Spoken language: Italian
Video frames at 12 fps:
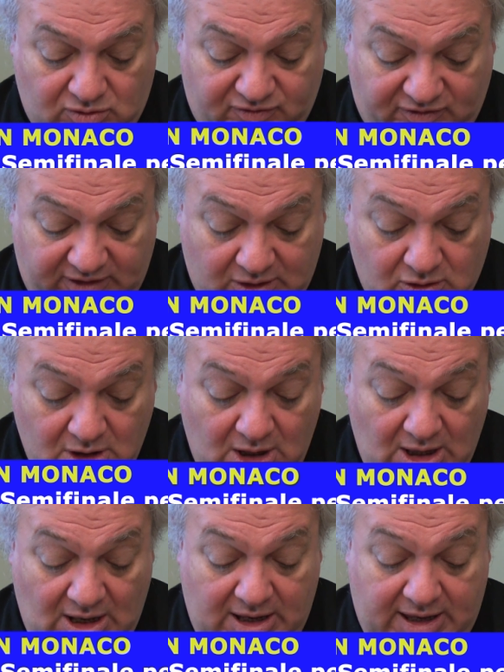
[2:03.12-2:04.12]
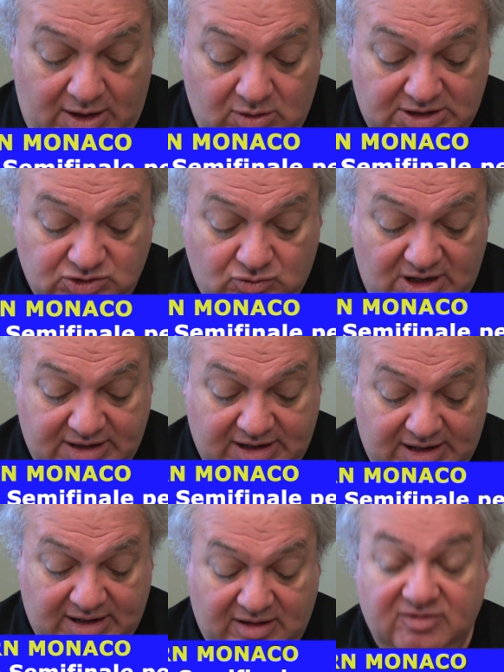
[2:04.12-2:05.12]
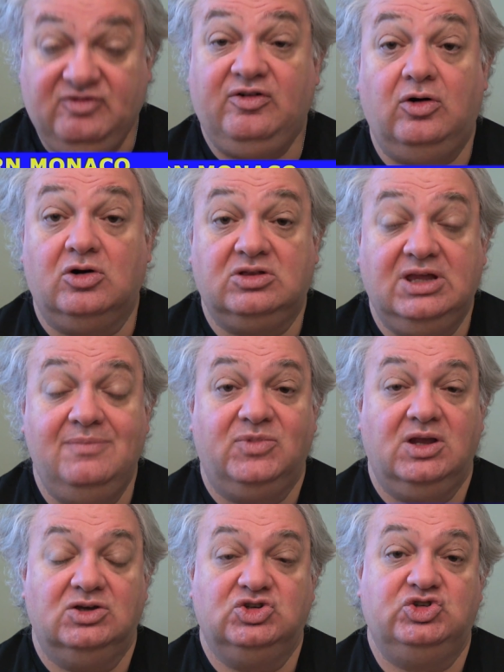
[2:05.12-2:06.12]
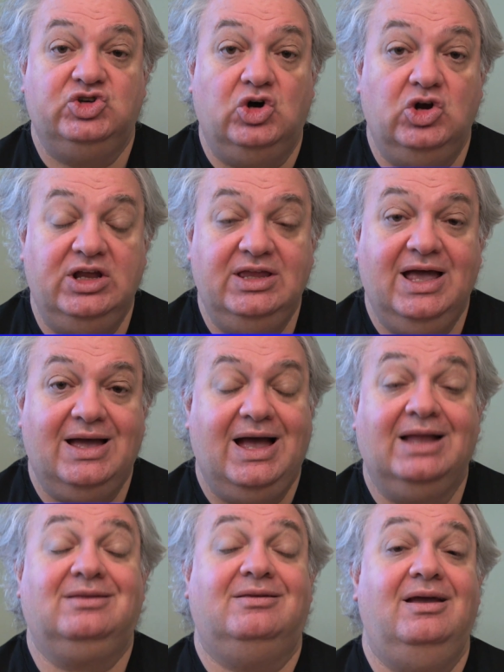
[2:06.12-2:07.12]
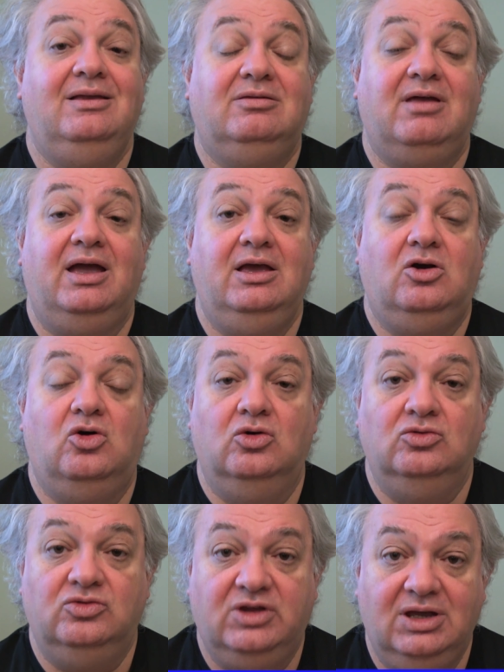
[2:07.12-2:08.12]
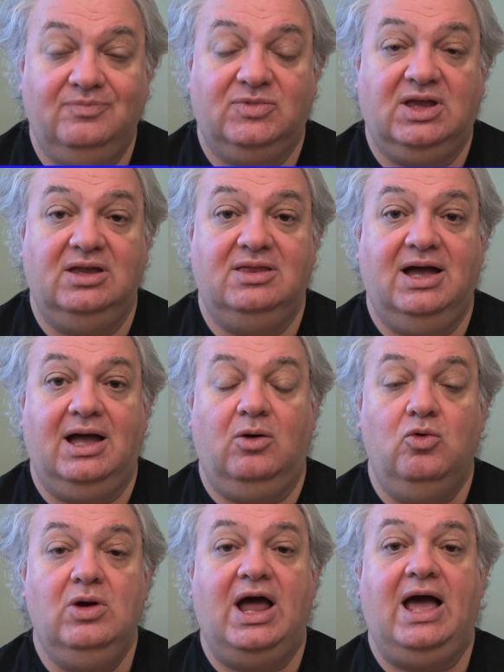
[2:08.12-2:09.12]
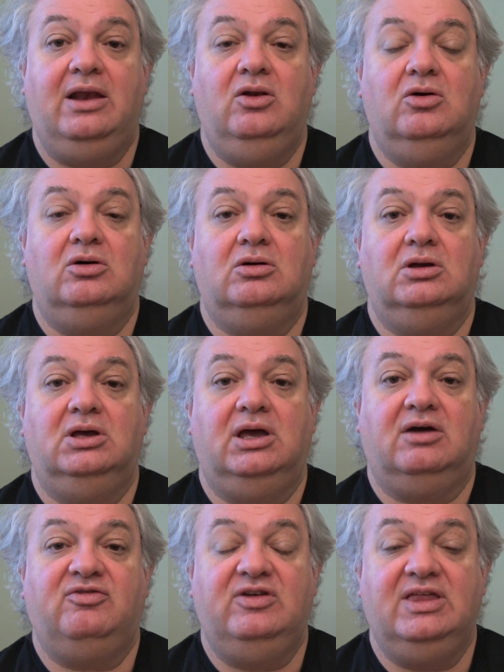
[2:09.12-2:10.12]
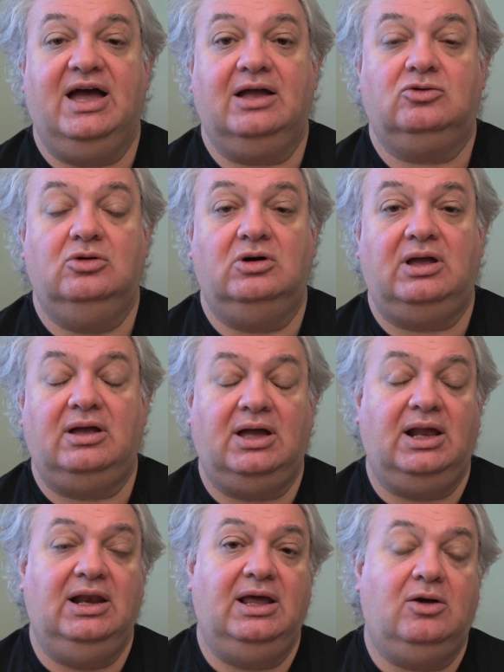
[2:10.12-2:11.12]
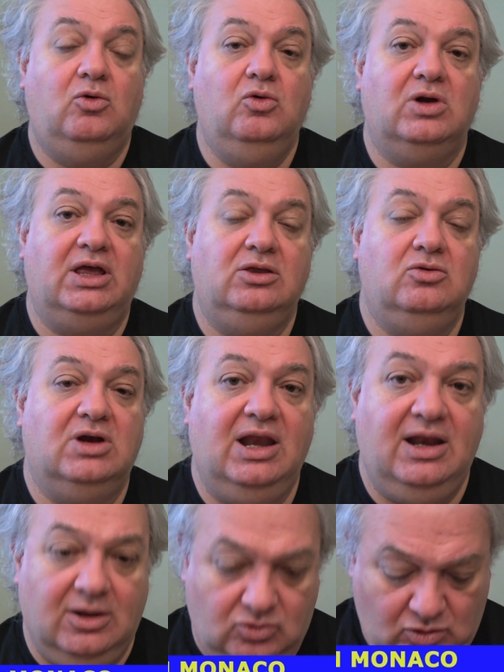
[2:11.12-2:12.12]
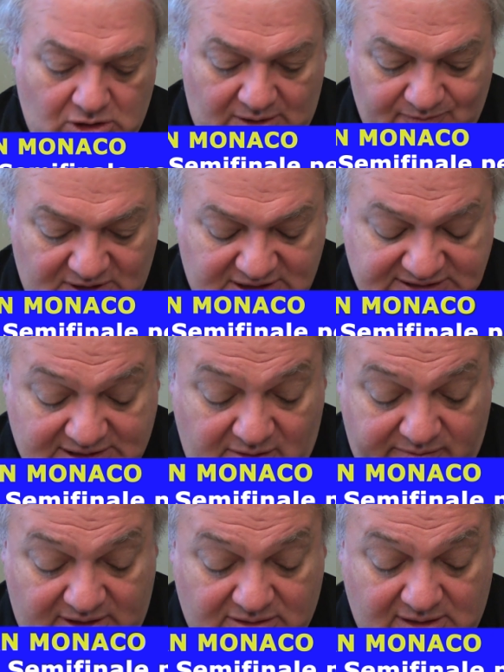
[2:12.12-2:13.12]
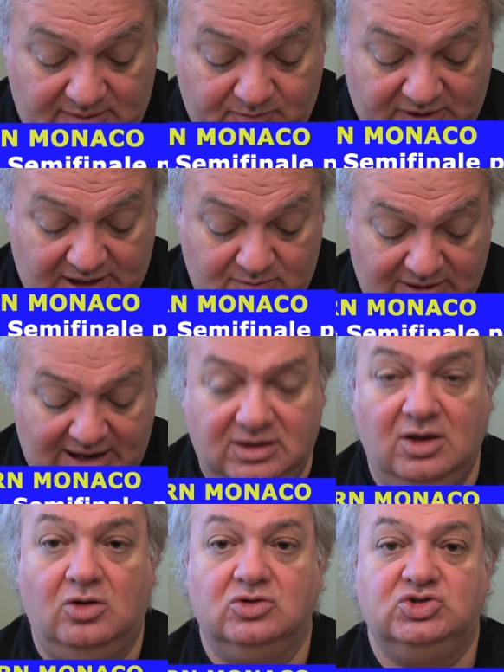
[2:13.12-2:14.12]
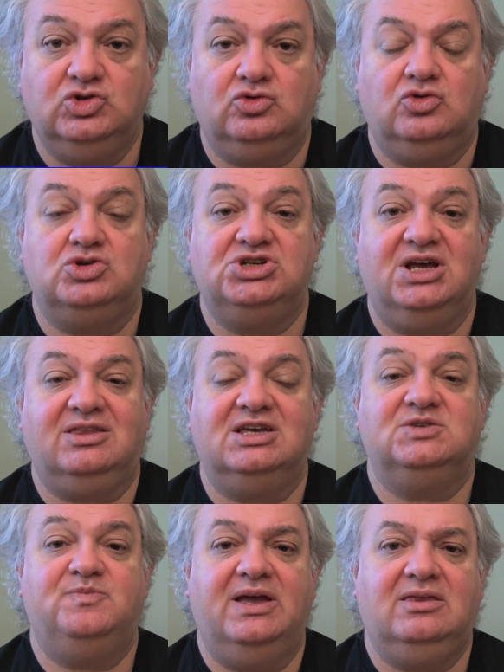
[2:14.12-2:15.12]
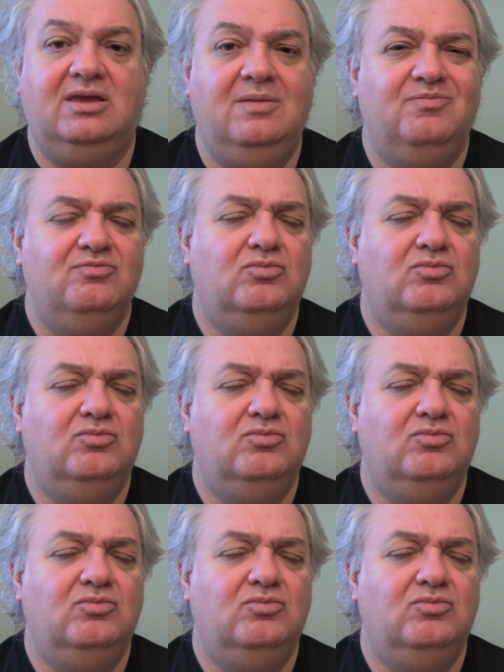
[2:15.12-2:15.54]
trofeo. È una squadra forte, solida, attenta ai conti, che da un anno è affidato alle cure di un allenatore estremamente pragmatico, sotto certi aspetti